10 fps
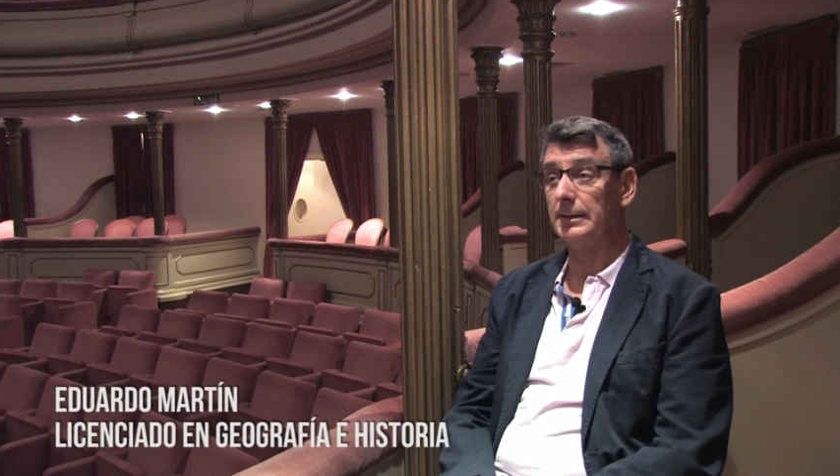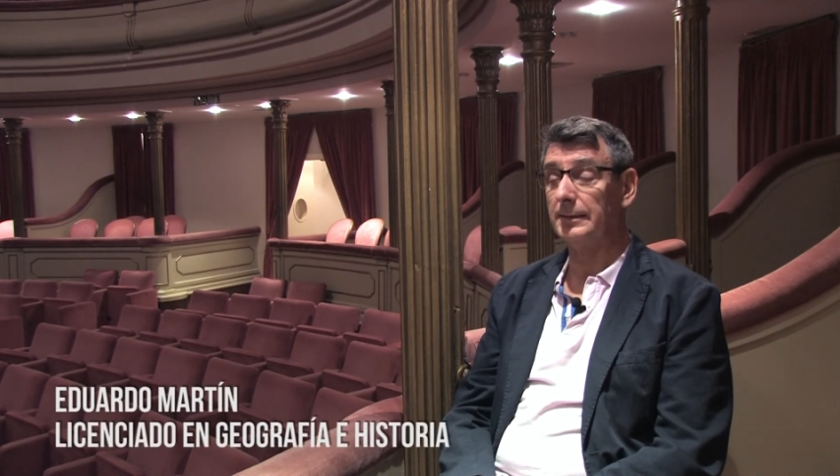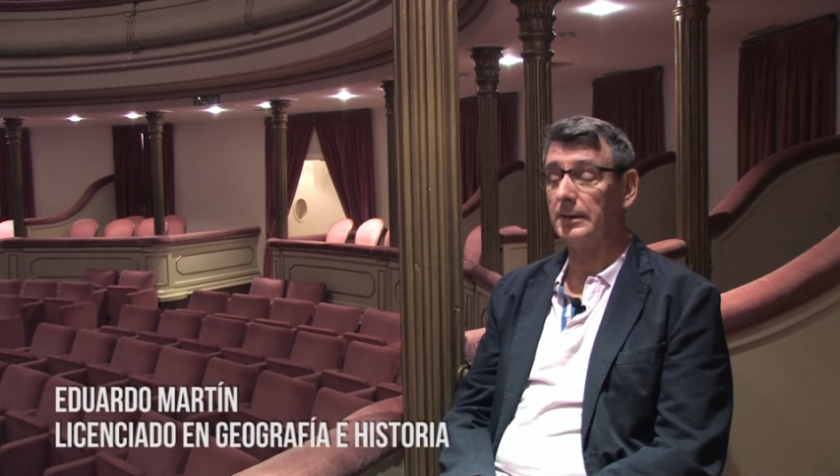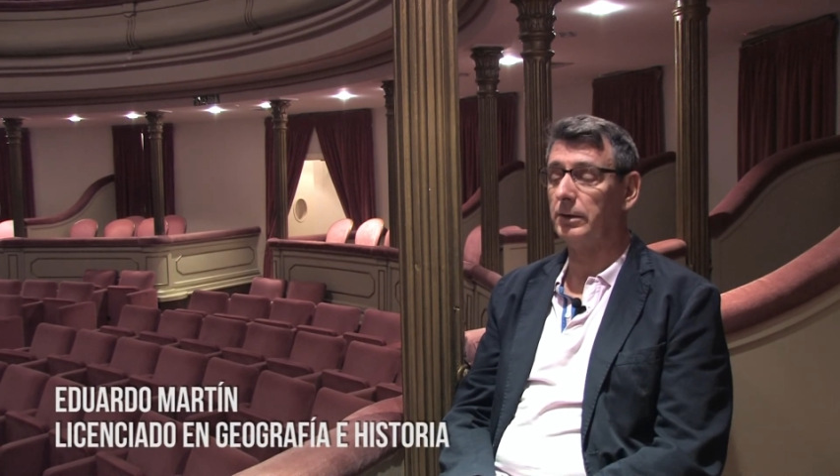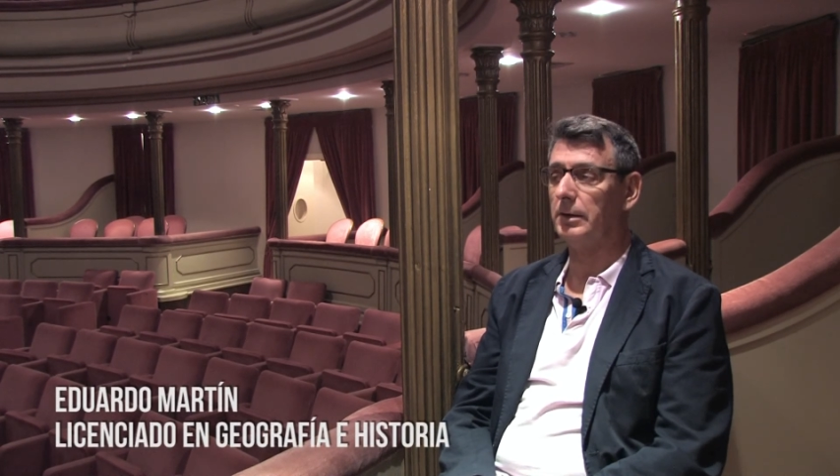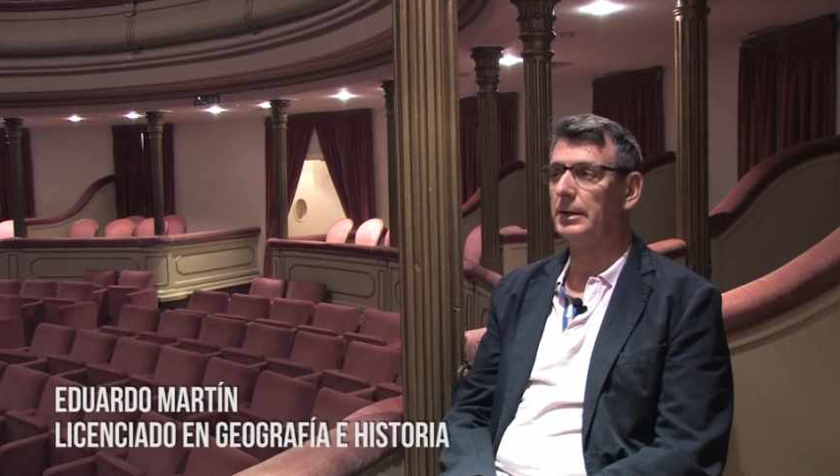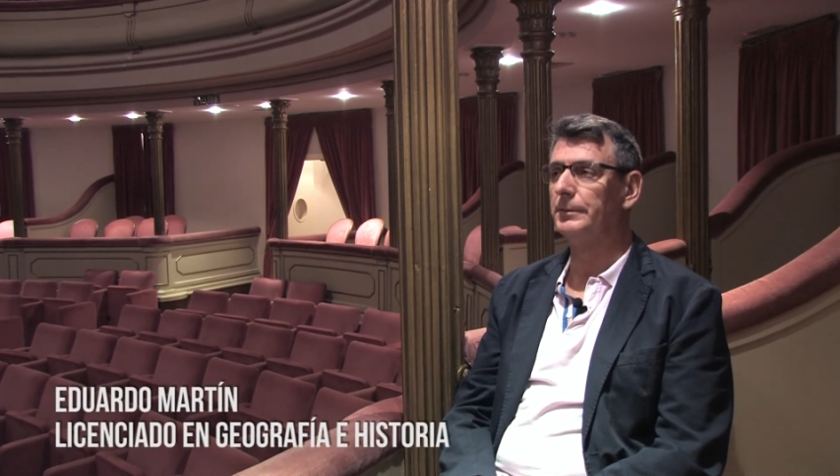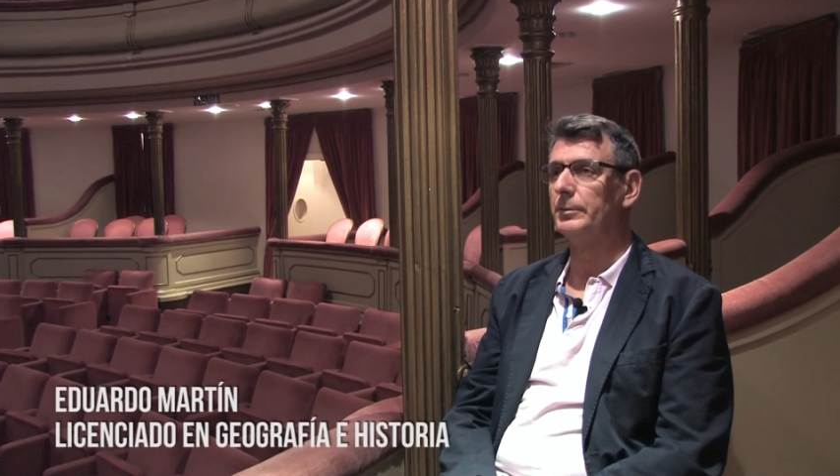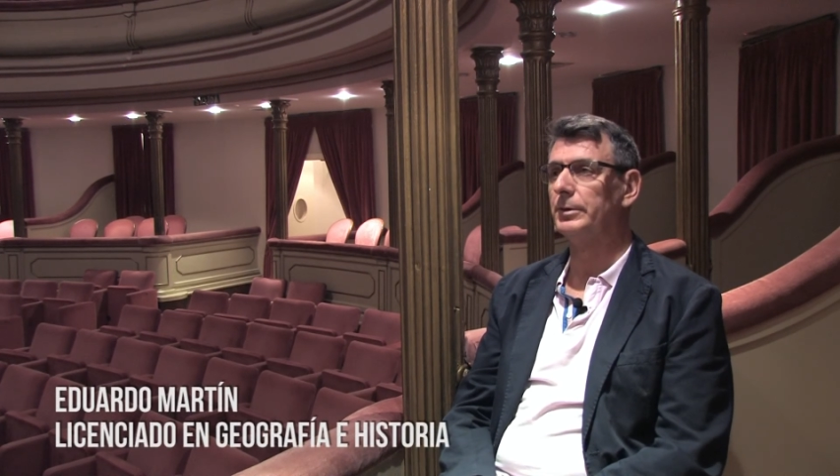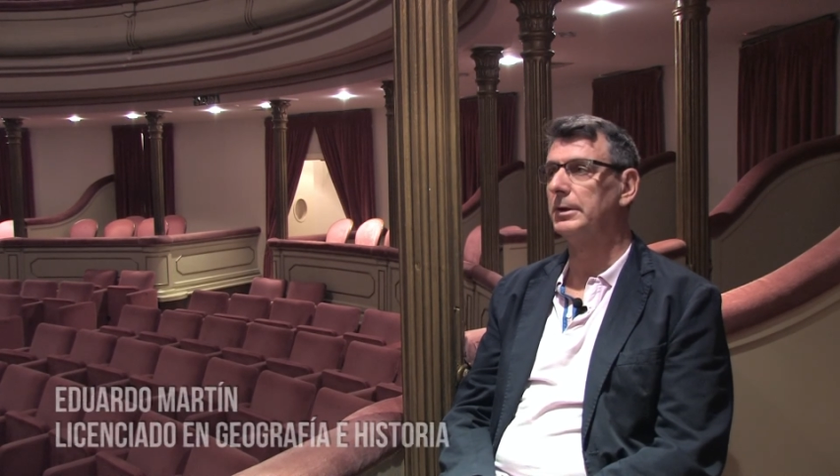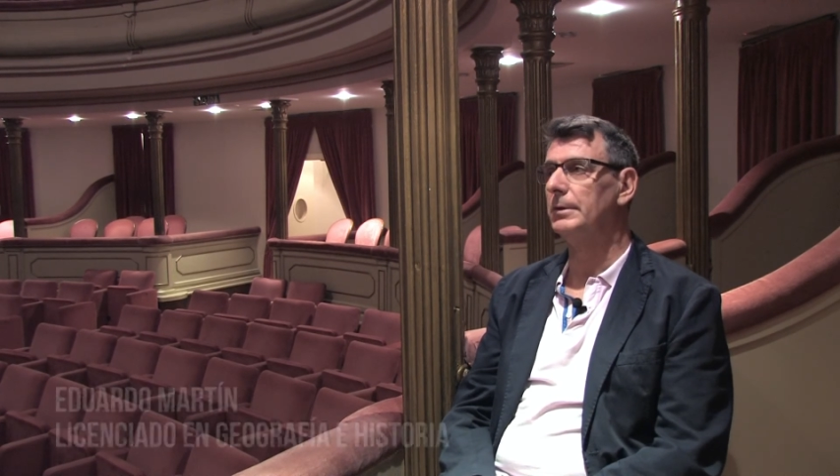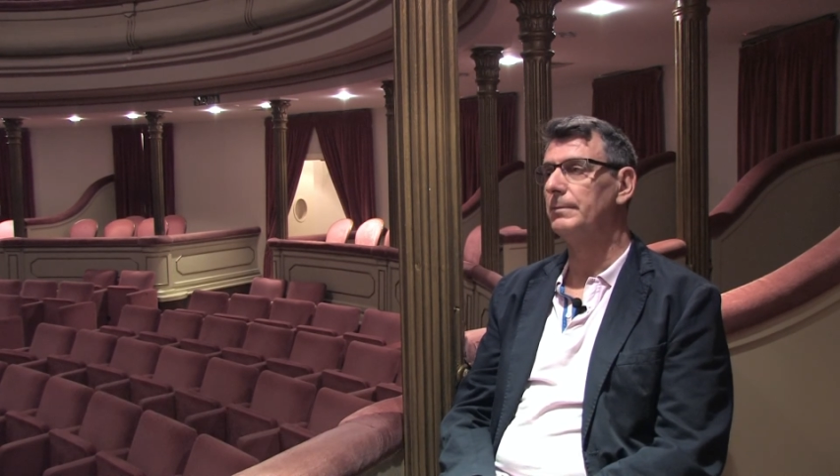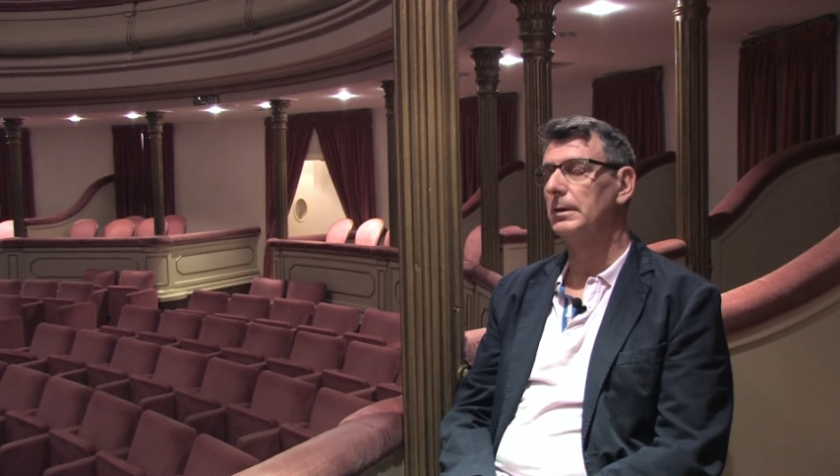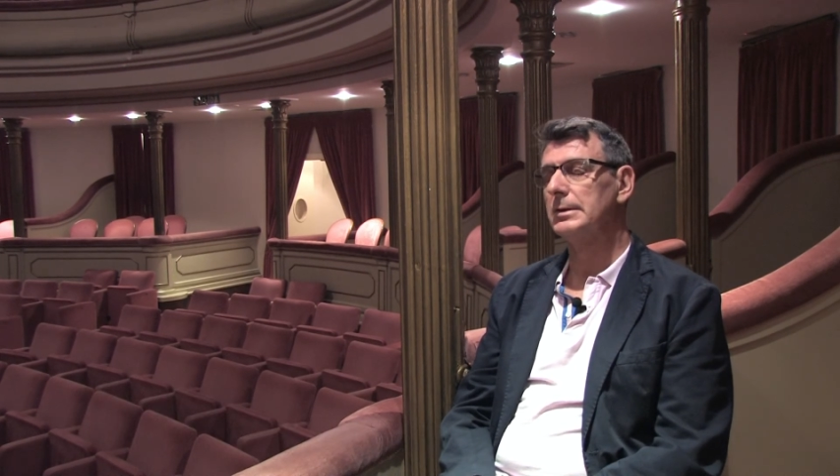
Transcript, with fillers: de esta ciudad, de Motril.